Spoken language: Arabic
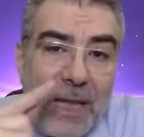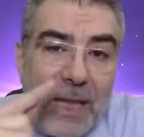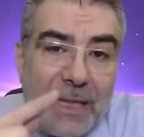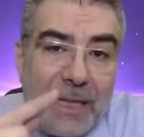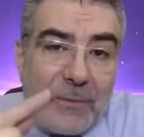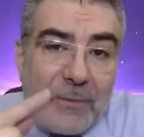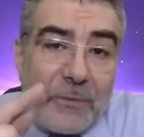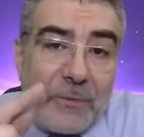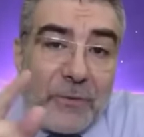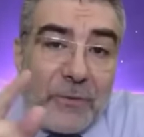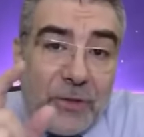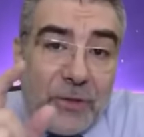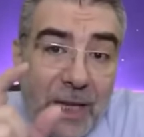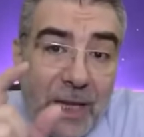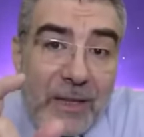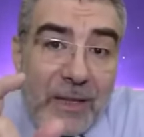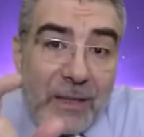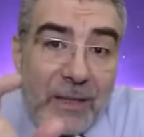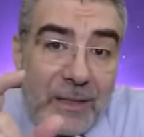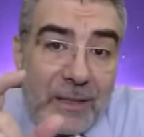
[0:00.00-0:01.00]
ألف
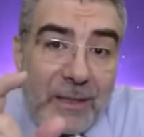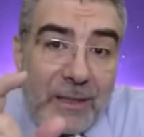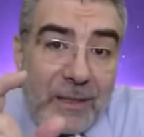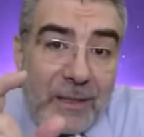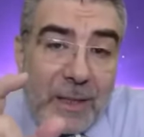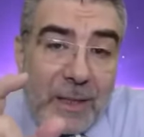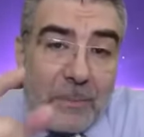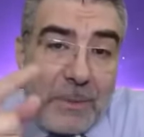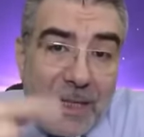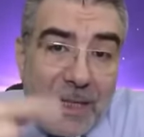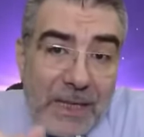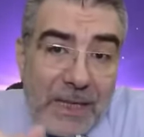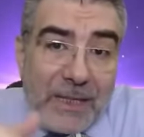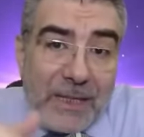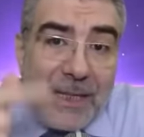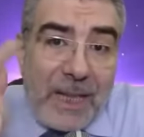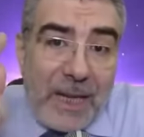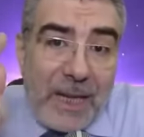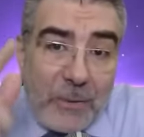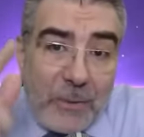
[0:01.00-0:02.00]
شهر
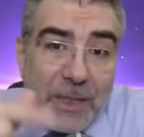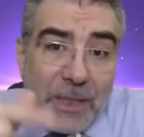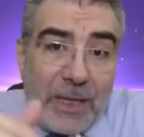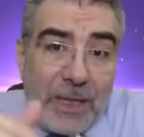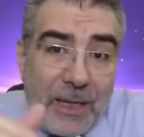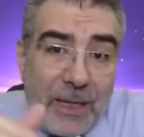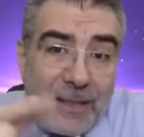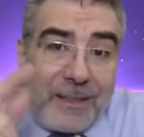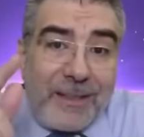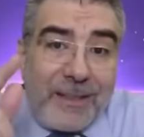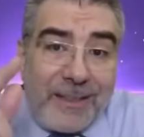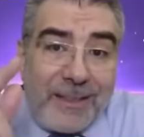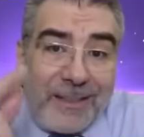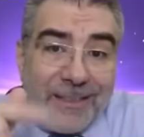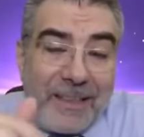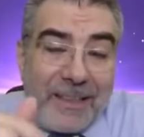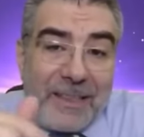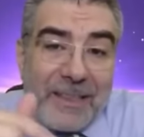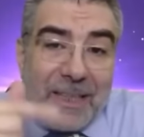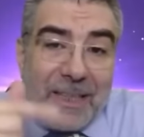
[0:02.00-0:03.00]
بليلها ونهارها